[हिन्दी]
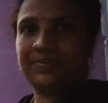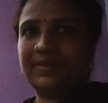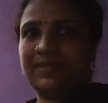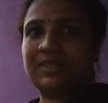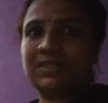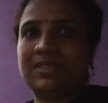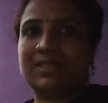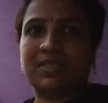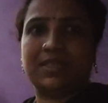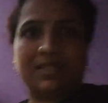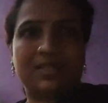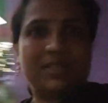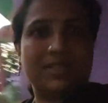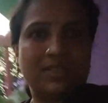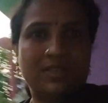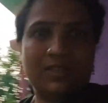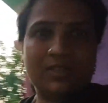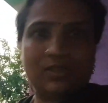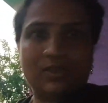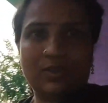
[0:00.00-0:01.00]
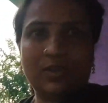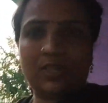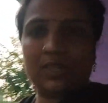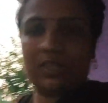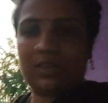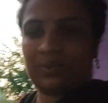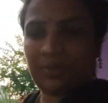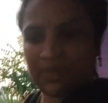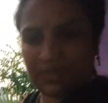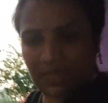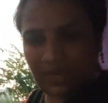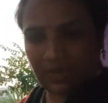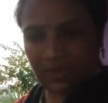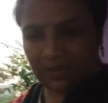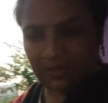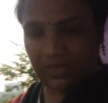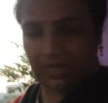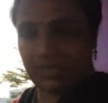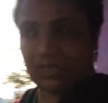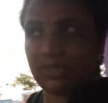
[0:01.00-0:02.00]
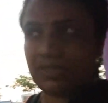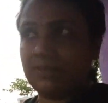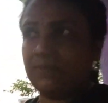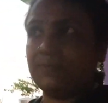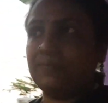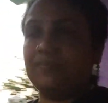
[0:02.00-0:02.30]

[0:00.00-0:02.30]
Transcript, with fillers: बस थोड़ा देर में अंधेरा हो जाएगा